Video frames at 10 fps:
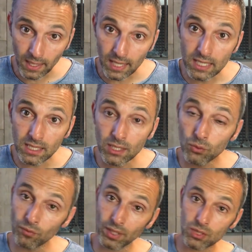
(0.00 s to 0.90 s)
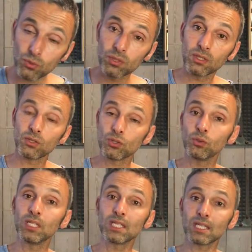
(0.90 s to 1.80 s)
Essayez hmm. de faire
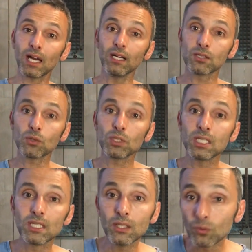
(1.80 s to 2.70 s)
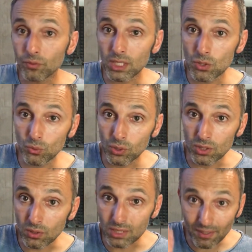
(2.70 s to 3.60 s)
sonner ça sans qu'il y ait de frisouille,
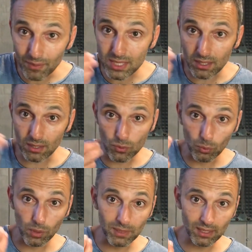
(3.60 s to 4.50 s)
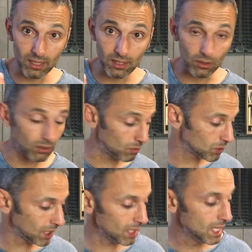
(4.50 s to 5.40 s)
sans que ça fasse ce bruit métallique.
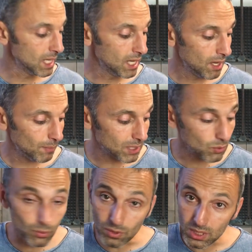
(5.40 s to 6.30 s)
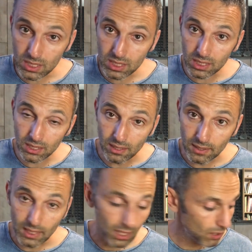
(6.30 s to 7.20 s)
Parce que si
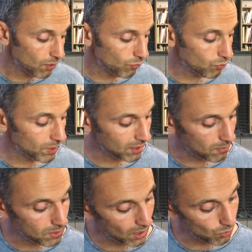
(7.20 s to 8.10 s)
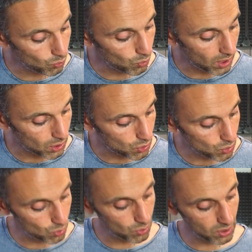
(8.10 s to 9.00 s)
vous mettez bien le doigt
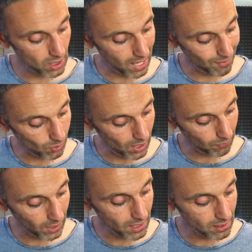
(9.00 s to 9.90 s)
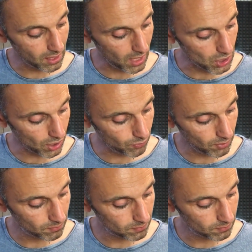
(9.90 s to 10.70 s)
juste avant la frette, à chaque fois,